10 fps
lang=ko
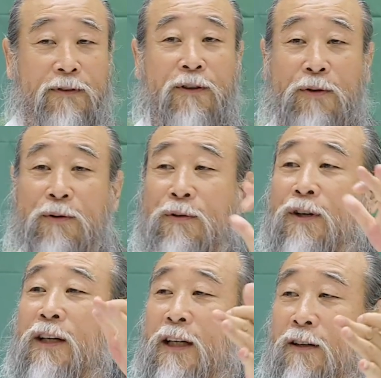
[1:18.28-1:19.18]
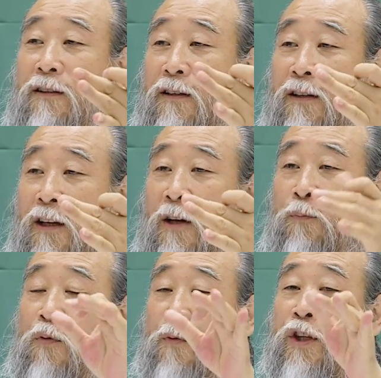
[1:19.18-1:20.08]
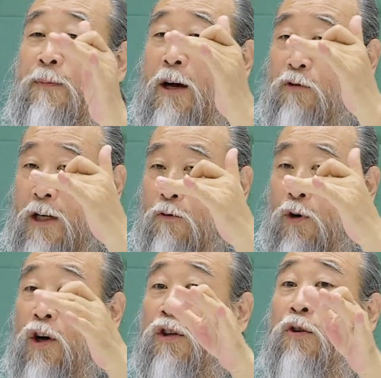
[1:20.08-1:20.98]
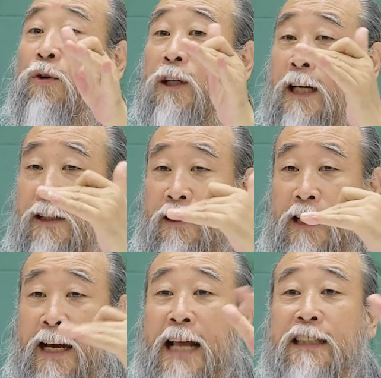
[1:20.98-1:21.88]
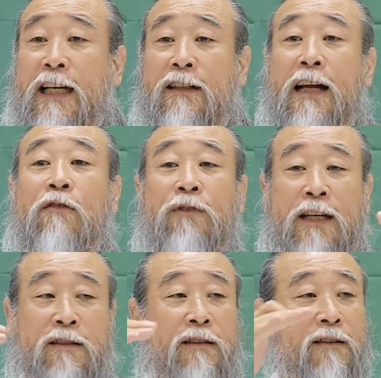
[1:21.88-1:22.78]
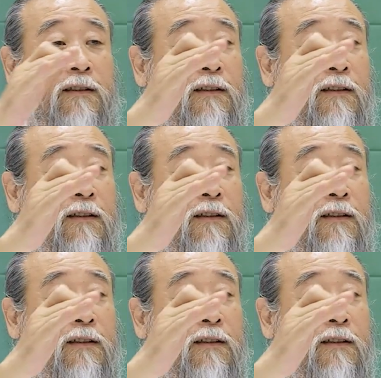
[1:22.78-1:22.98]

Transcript: 어, 요러는 거예요. 부모님하고 자꾸 의논을 해야 된다. 관찰을 하고 나서.